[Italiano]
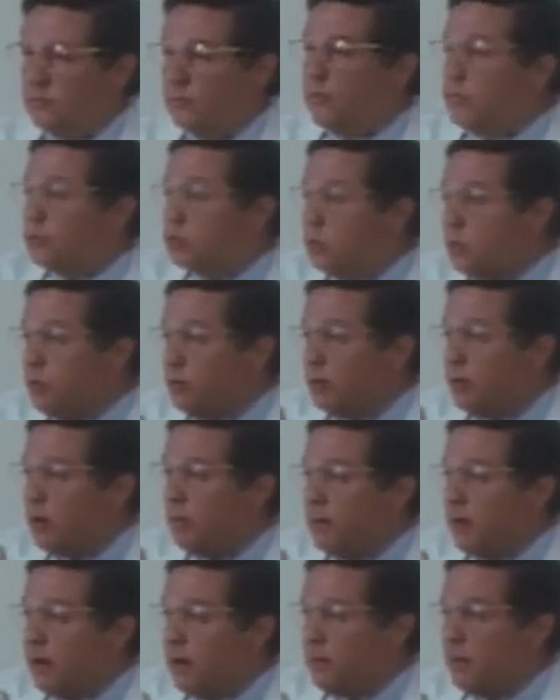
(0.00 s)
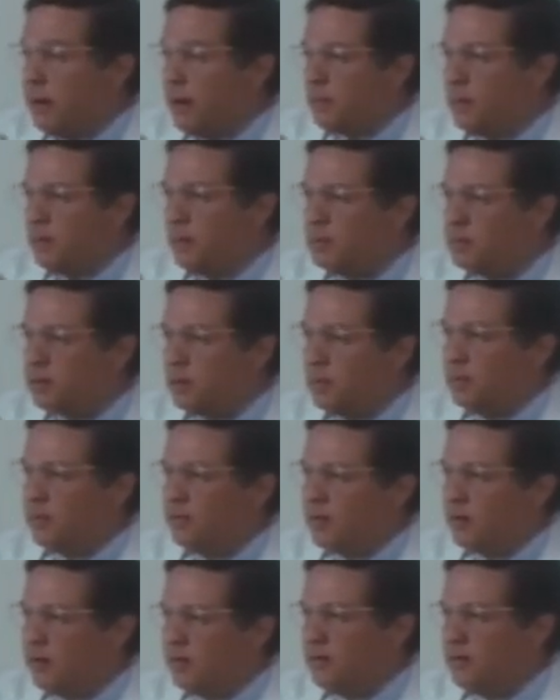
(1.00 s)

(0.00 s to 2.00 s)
Forse con una bella barba potrebbe fare il